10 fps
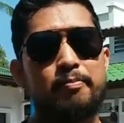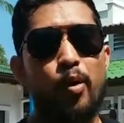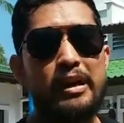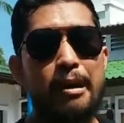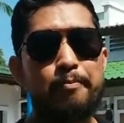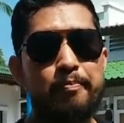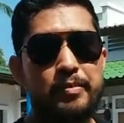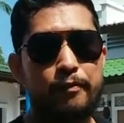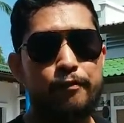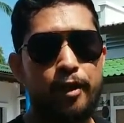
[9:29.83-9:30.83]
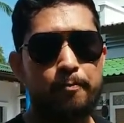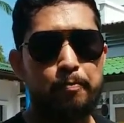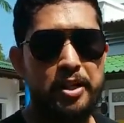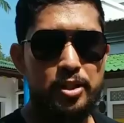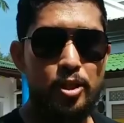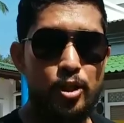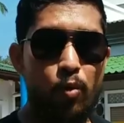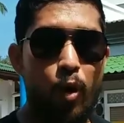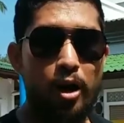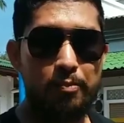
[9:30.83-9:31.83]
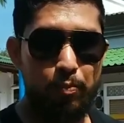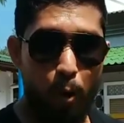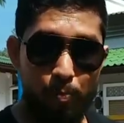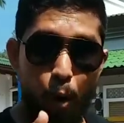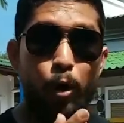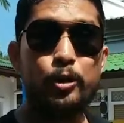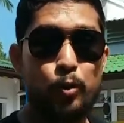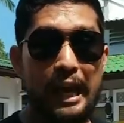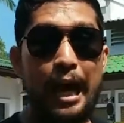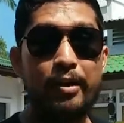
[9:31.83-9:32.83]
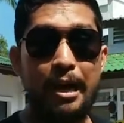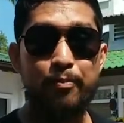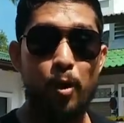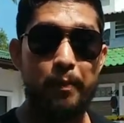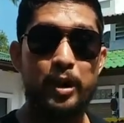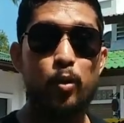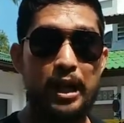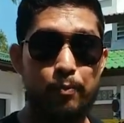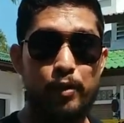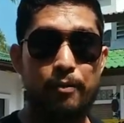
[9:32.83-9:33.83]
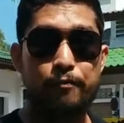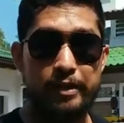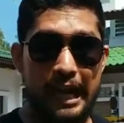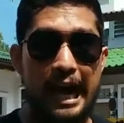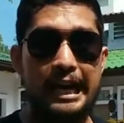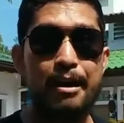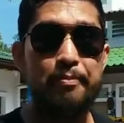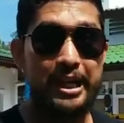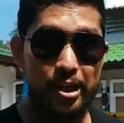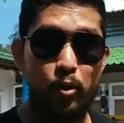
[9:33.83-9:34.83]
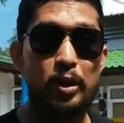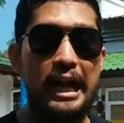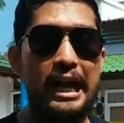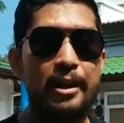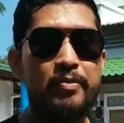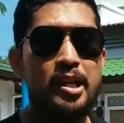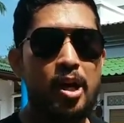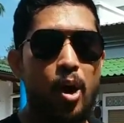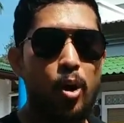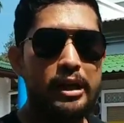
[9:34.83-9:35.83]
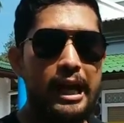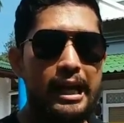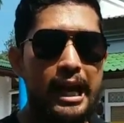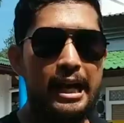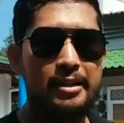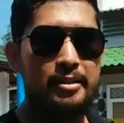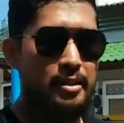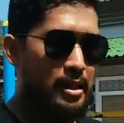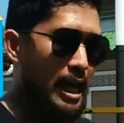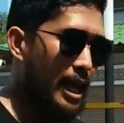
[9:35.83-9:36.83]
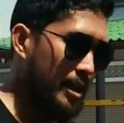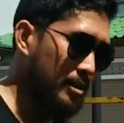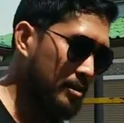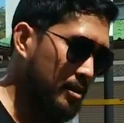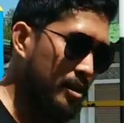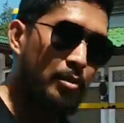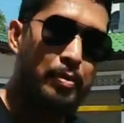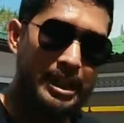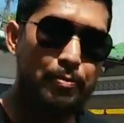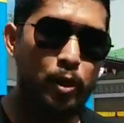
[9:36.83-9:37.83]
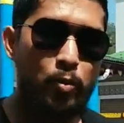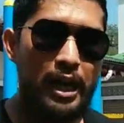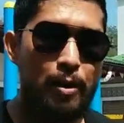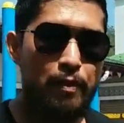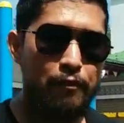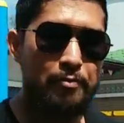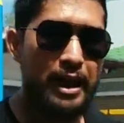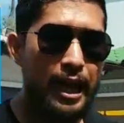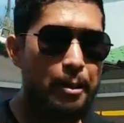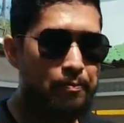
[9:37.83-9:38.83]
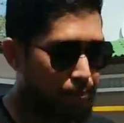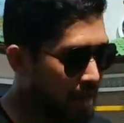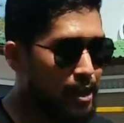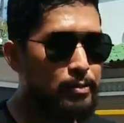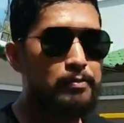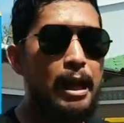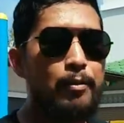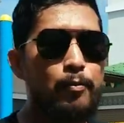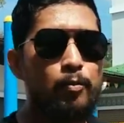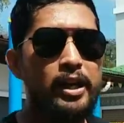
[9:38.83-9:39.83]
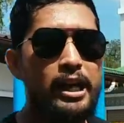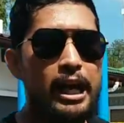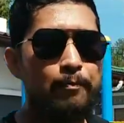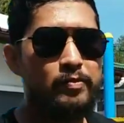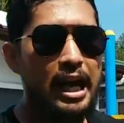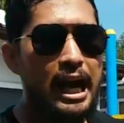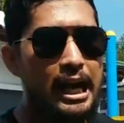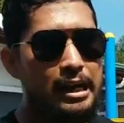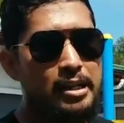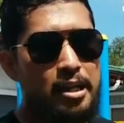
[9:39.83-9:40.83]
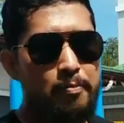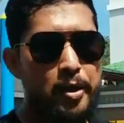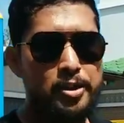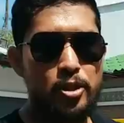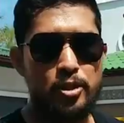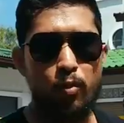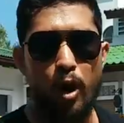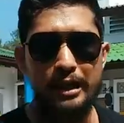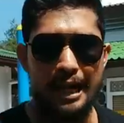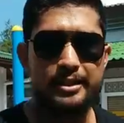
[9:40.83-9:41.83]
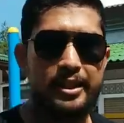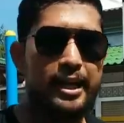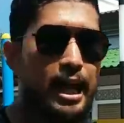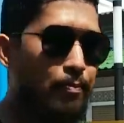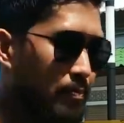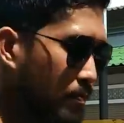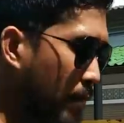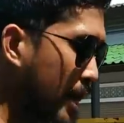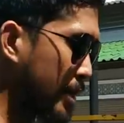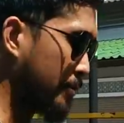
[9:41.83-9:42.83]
โปรแกรมฝึก Piston Squat ผมโพสต์อยู่แล้วนะครับลองไปดูในโปรแกรมฝึกขานะครับมีอยู่นะฮะโอเคนะฮะเมื่อท่านไปดูมาแล้วไปฝึกมาแล้วมาเริ่มทำตามกับผมได้เลยครับท่า Piston Squat Alternate ครับไป